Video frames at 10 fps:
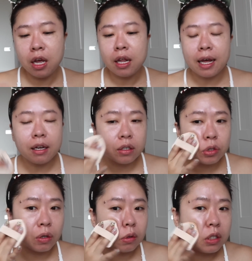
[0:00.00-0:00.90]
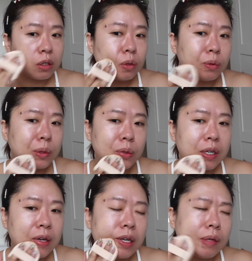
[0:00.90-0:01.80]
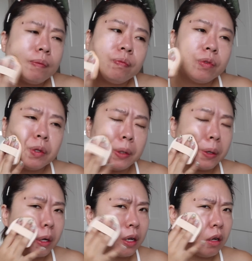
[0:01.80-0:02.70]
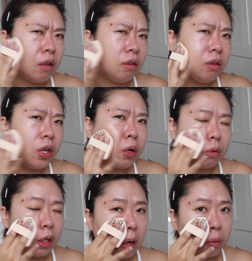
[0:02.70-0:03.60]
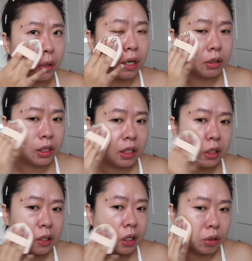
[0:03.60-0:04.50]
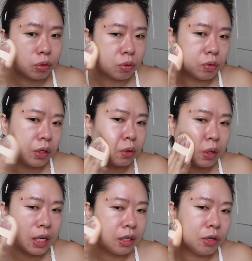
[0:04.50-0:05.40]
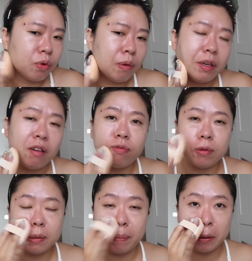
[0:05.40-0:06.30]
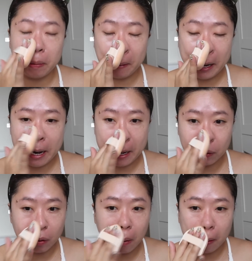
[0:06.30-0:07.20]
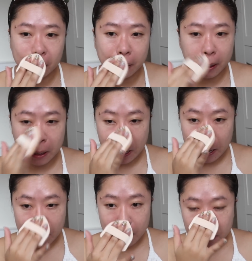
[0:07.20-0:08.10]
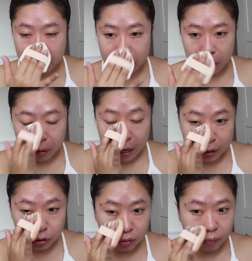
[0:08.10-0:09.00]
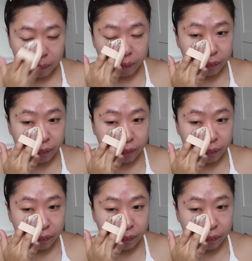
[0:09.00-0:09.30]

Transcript: 它的修饰度我觉得有个六点五到七成左右。所以你如果皮肤是没有什么太大状况的人，你用它就